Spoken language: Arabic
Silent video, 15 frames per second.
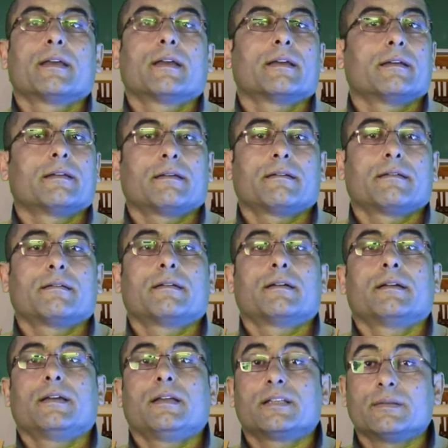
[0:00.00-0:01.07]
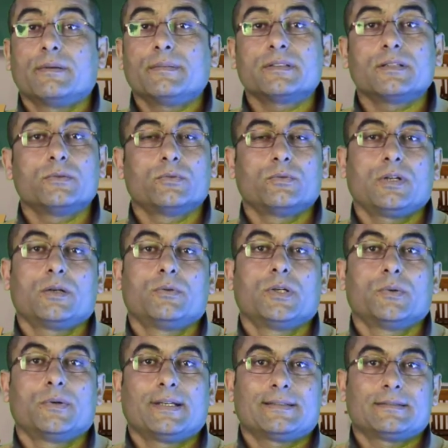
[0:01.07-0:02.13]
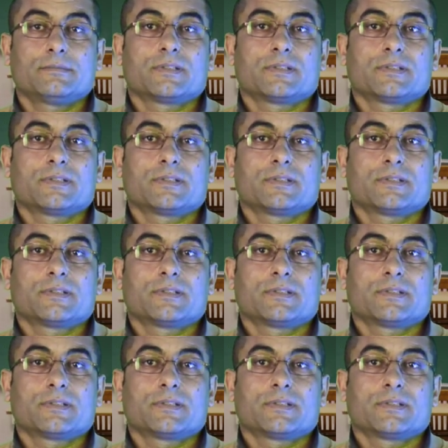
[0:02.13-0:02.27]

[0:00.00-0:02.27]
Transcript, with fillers: اهتماماتي الاولى وهواياتي